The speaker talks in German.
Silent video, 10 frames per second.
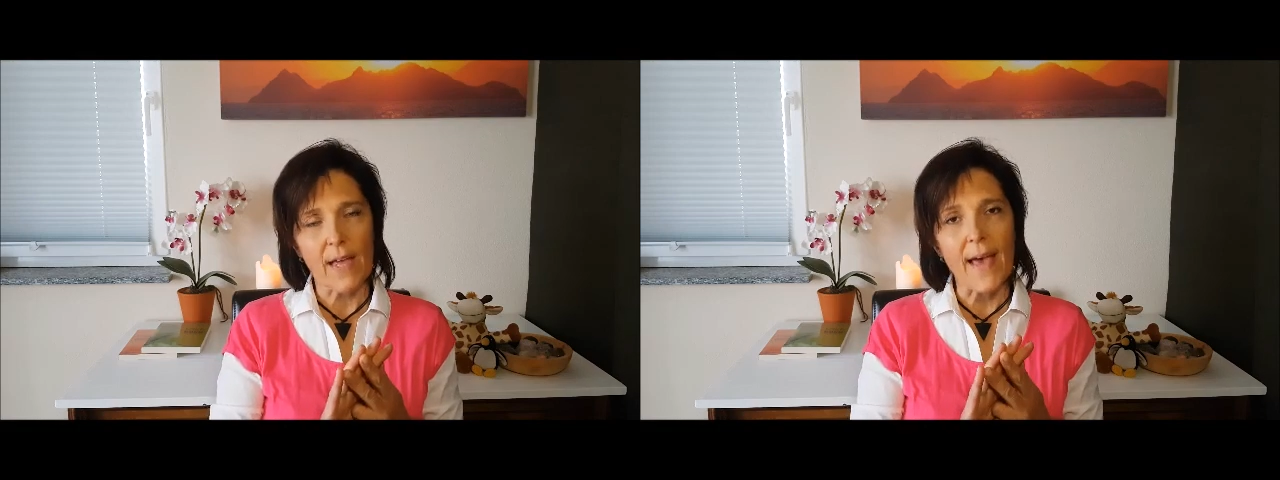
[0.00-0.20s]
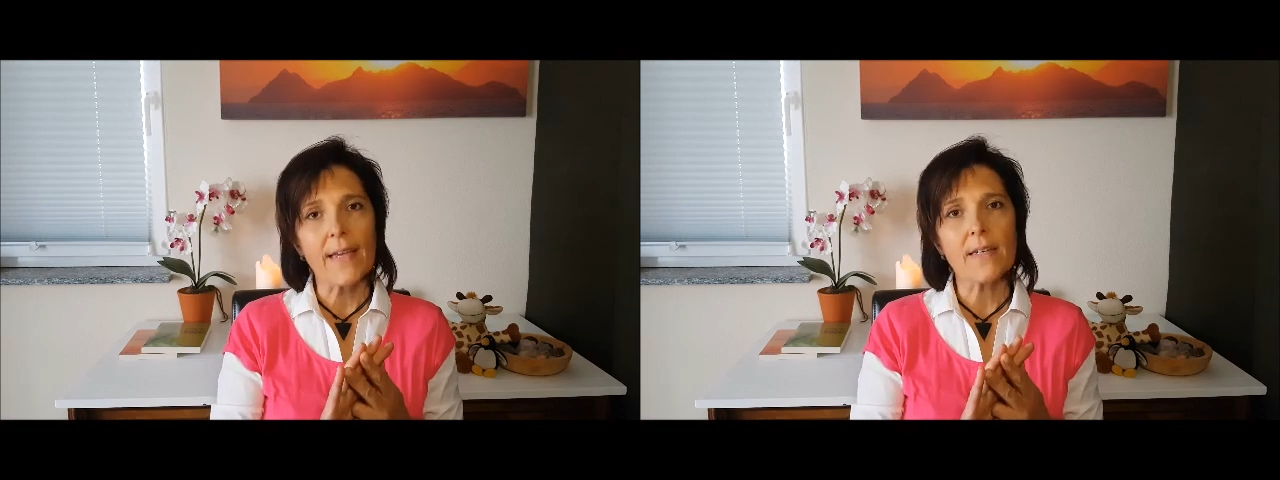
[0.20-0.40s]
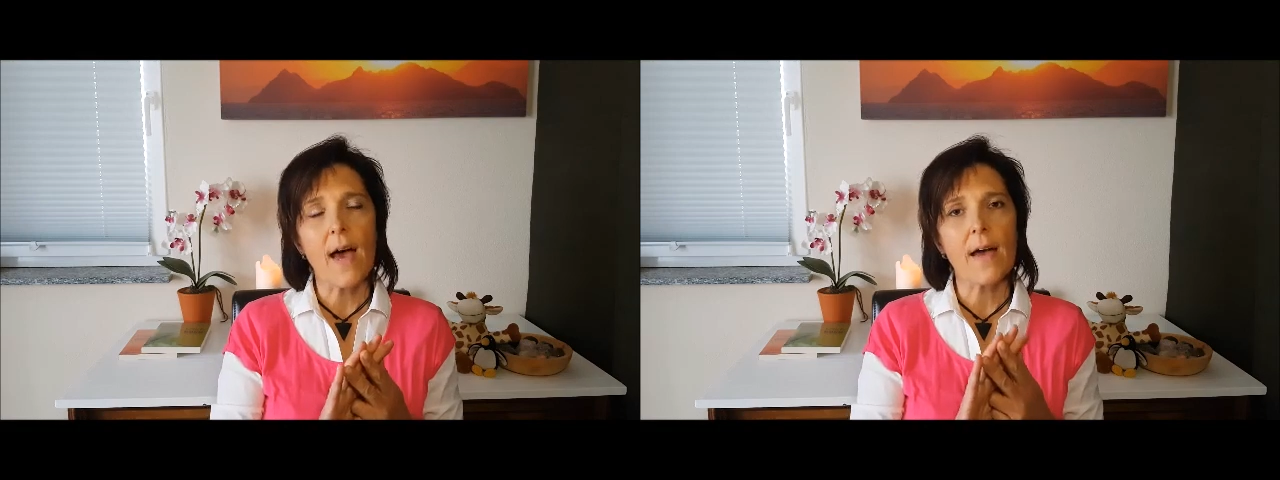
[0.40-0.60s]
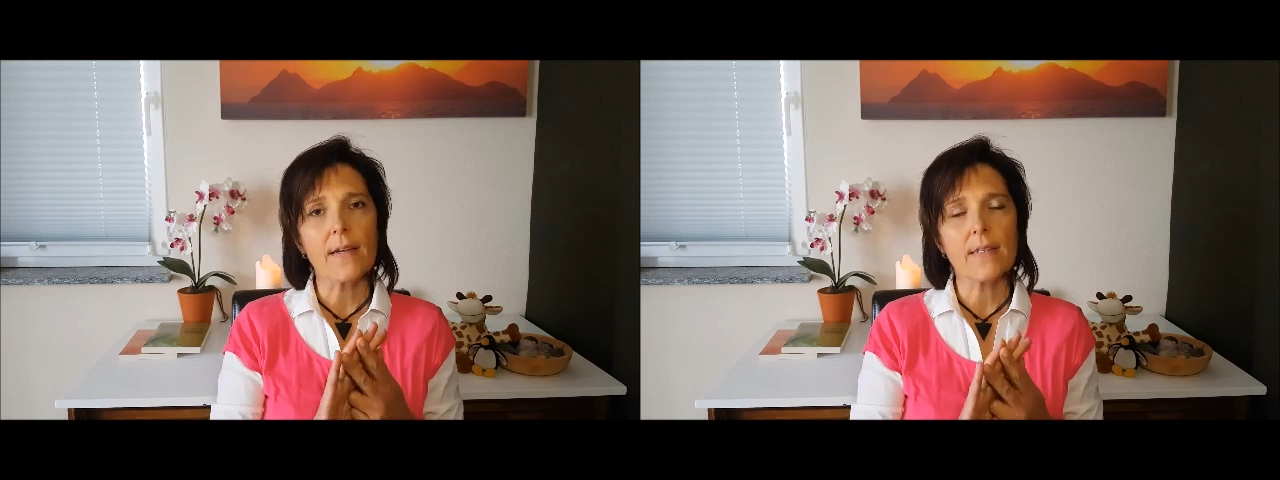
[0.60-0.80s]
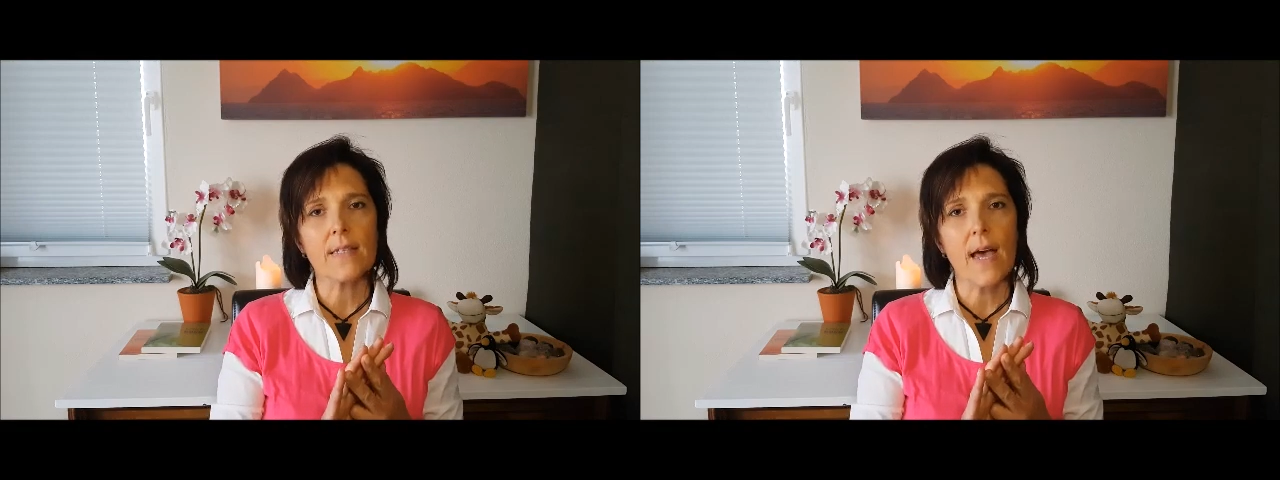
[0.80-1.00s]
drei
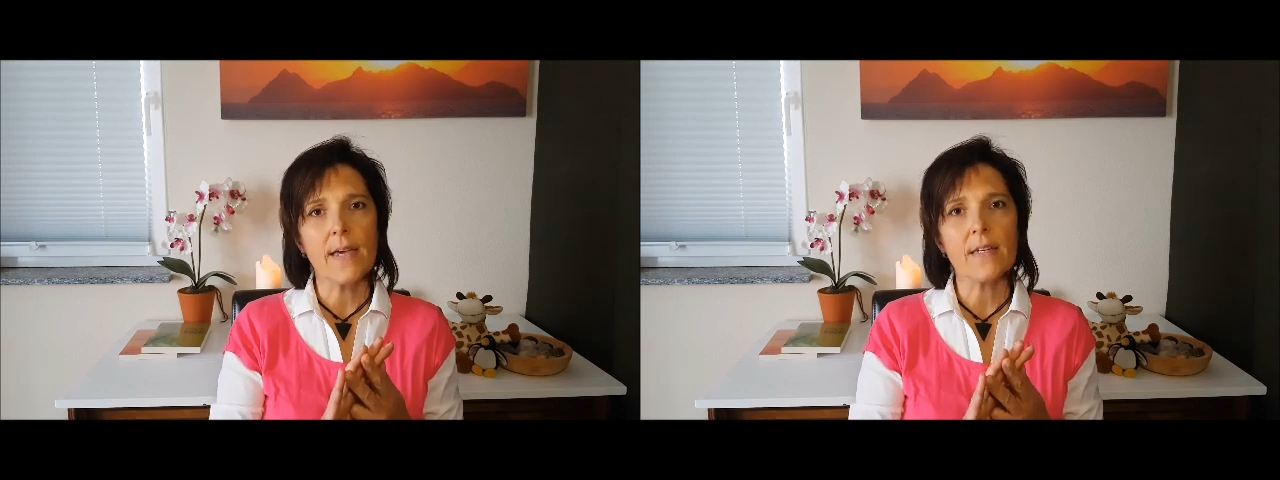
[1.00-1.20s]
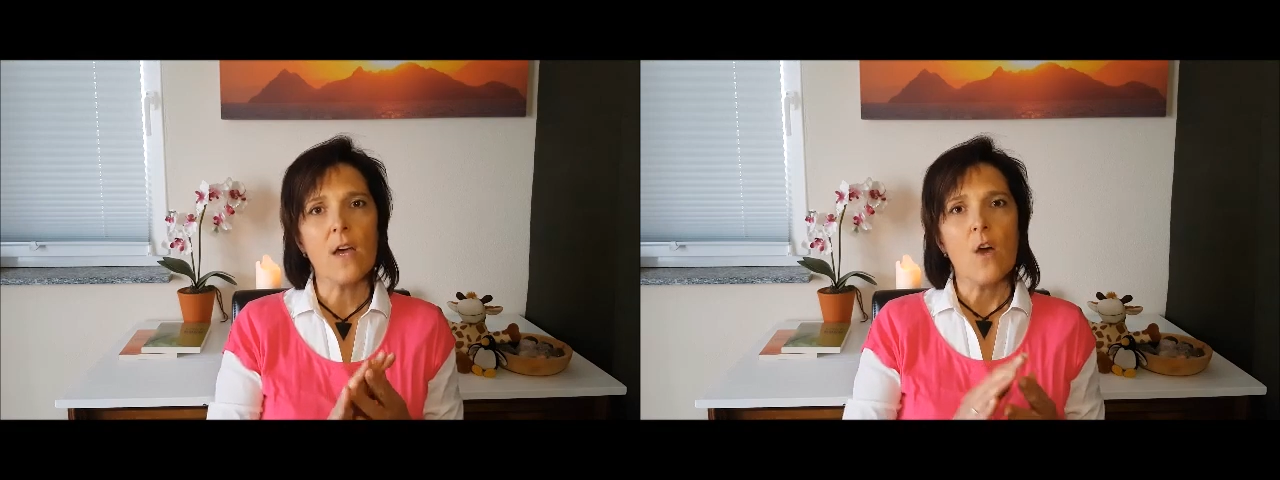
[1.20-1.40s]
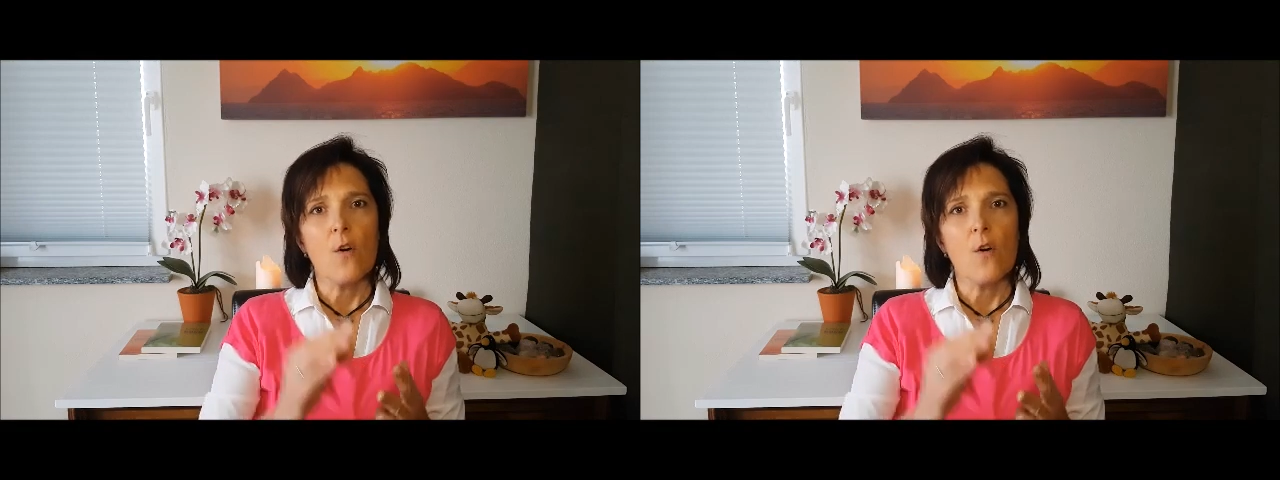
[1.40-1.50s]
Tage Zeit,